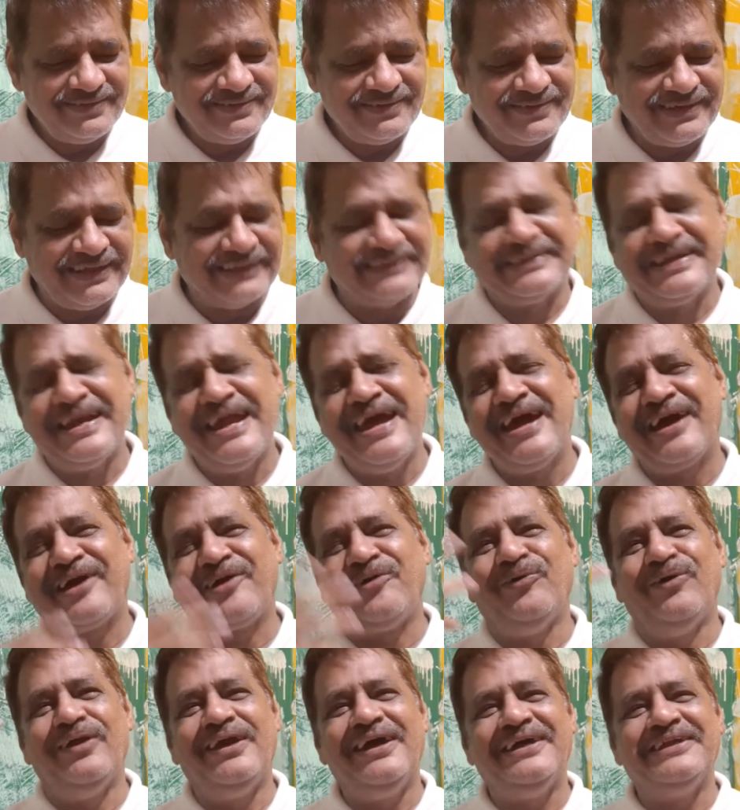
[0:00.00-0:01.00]
कितने
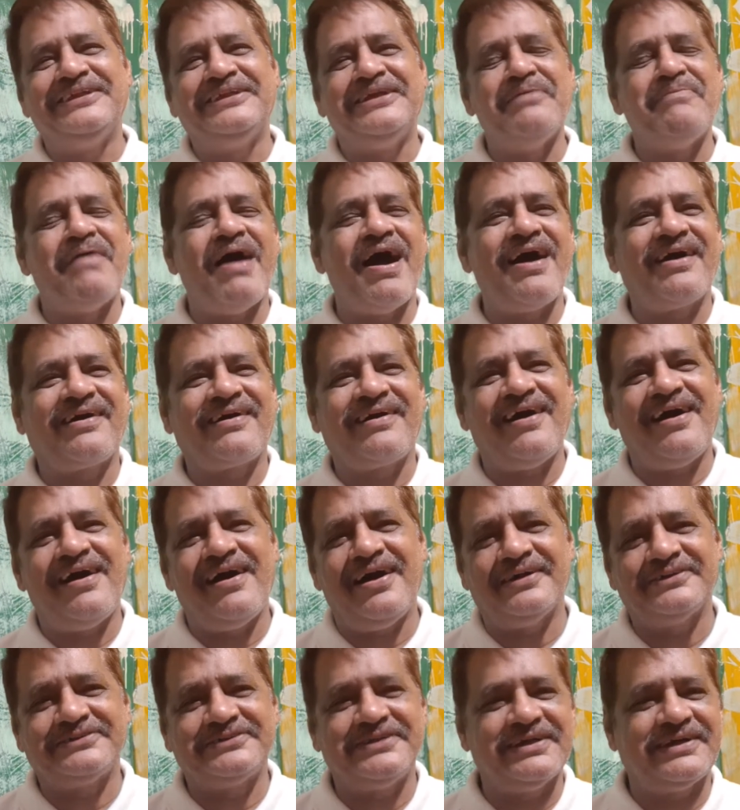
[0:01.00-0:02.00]
खुले दिमाग का
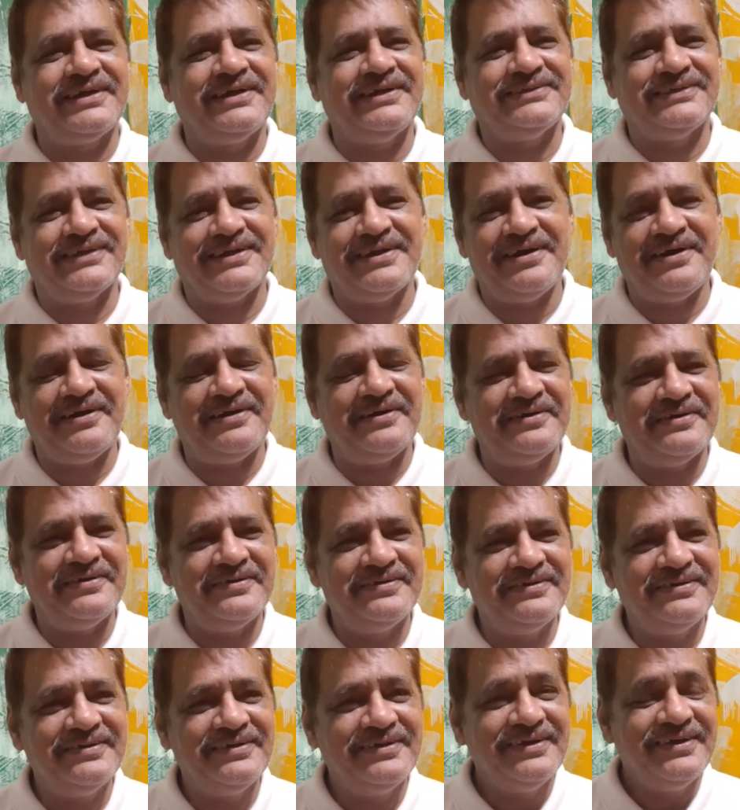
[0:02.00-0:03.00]
आशिक है तेरा
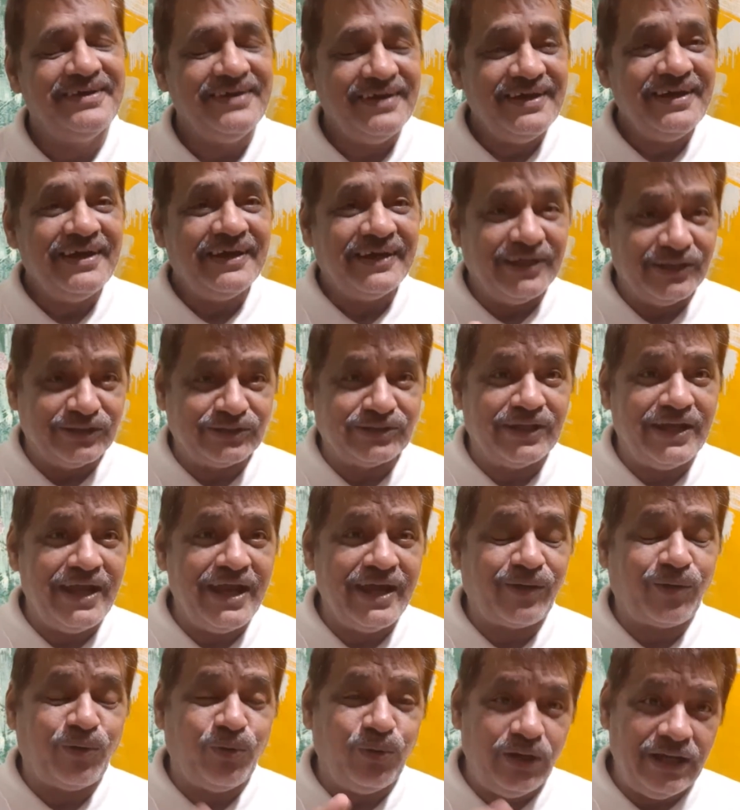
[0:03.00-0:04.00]

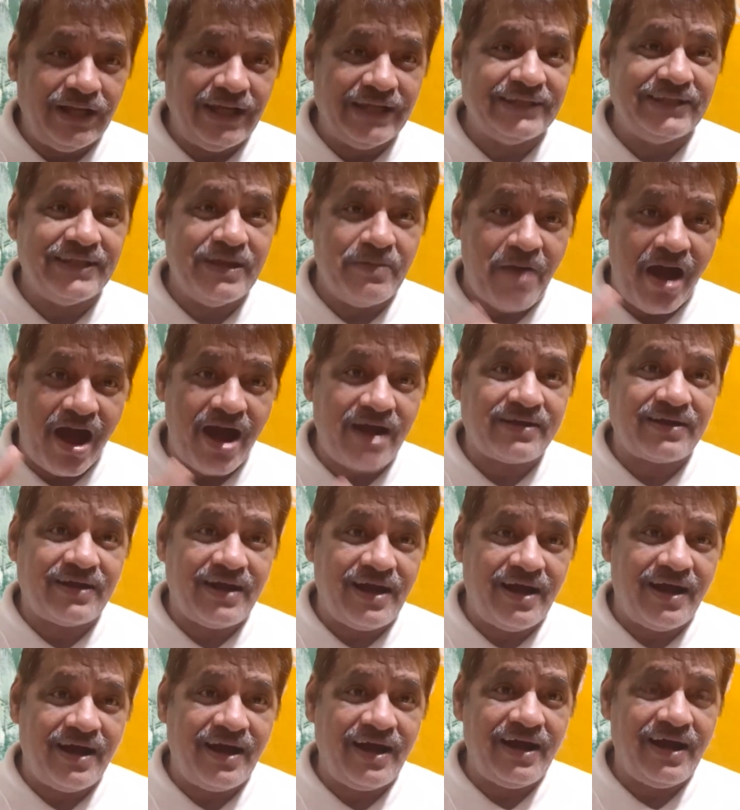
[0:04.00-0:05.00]
कितने खुले दिमाग
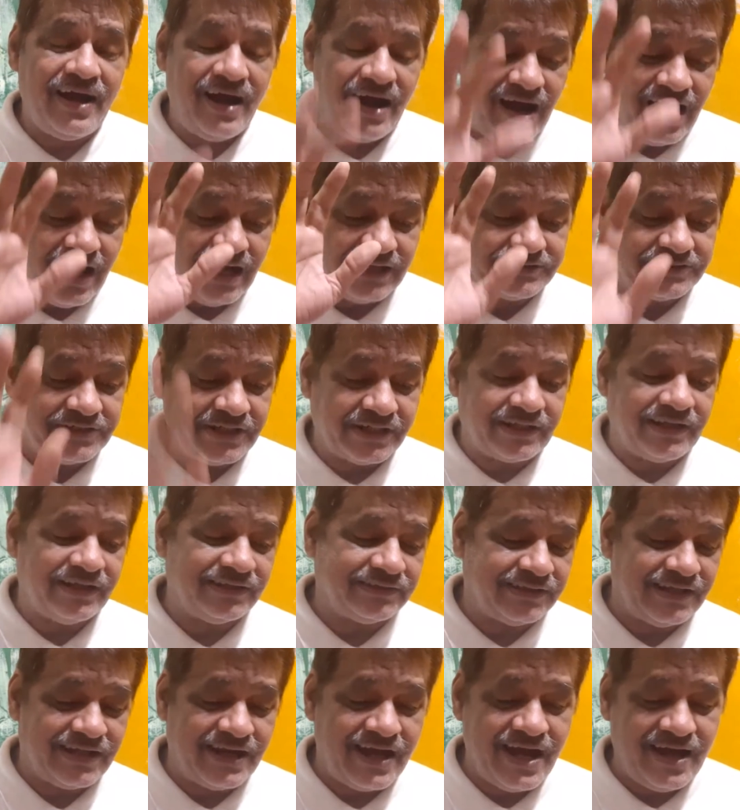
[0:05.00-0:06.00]
का आशिक है
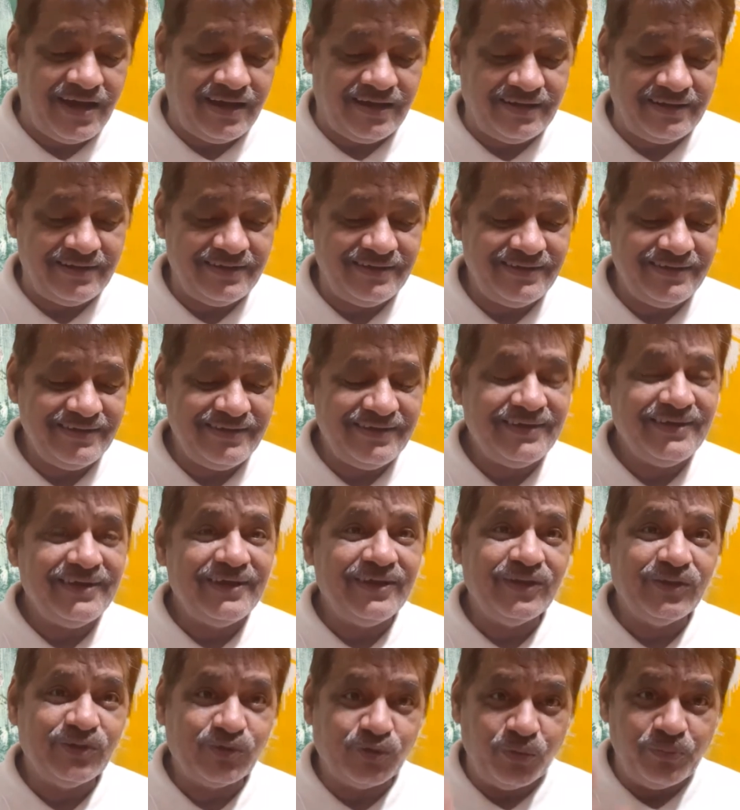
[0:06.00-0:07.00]
तेरा
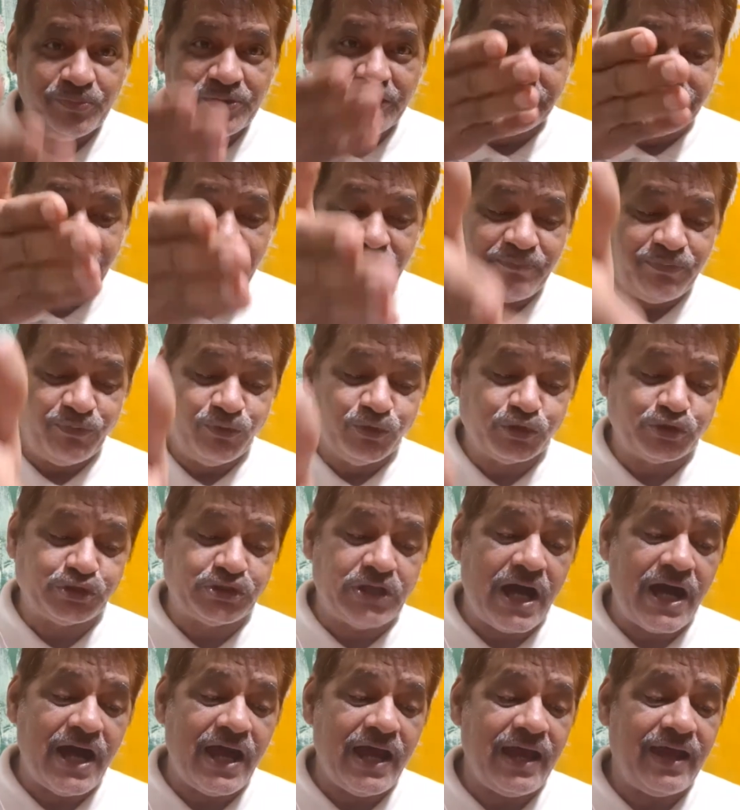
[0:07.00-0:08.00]
तुम ही से
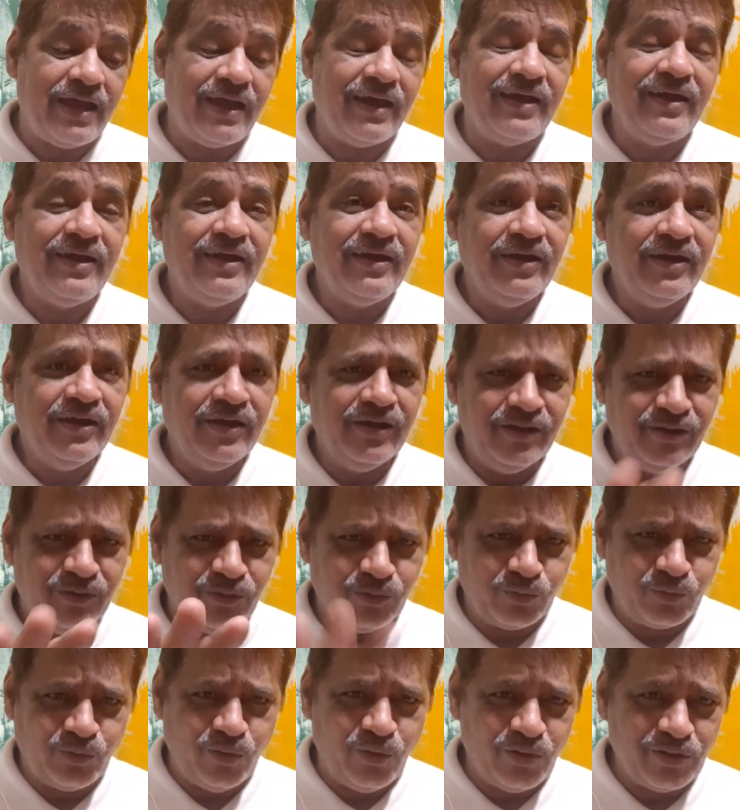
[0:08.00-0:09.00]
पूछता है
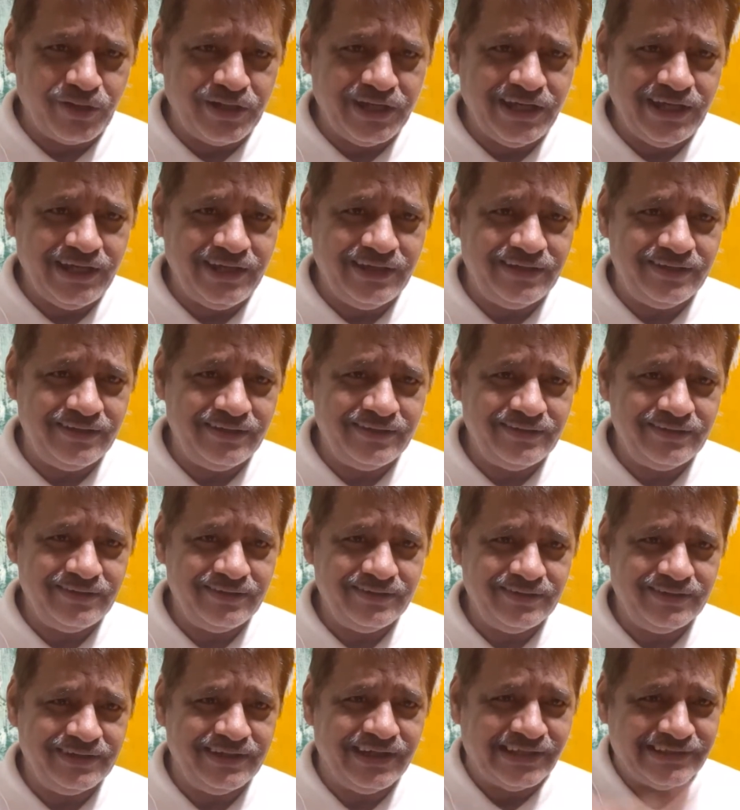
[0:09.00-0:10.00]
रुकोगी
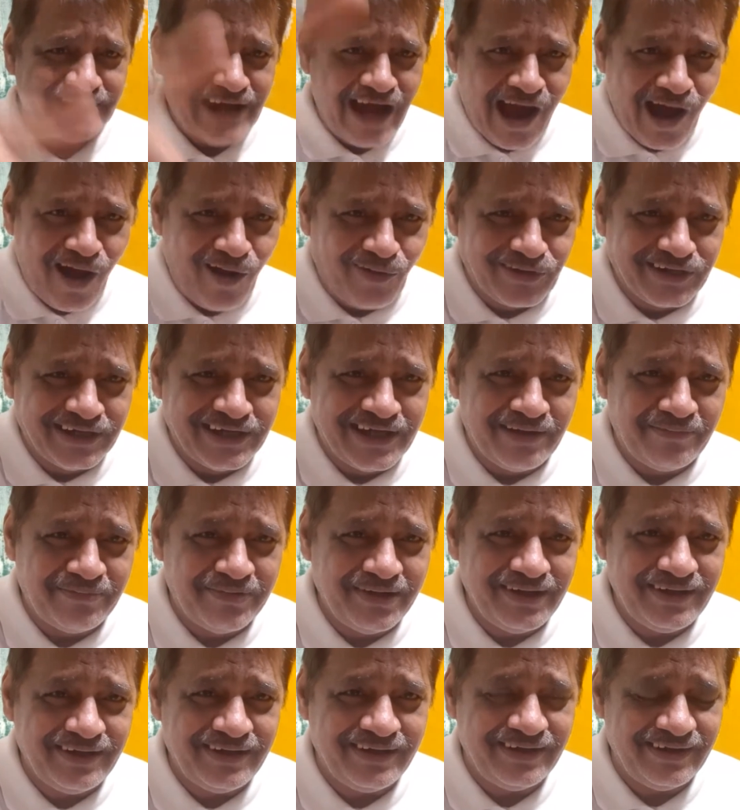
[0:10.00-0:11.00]
या जाओगी
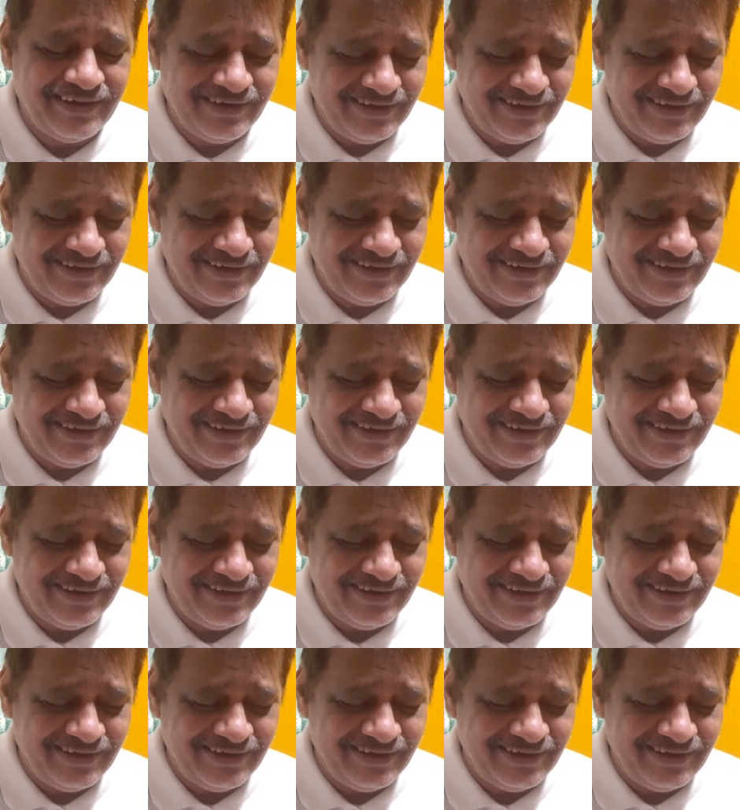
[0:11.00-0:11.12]
अभी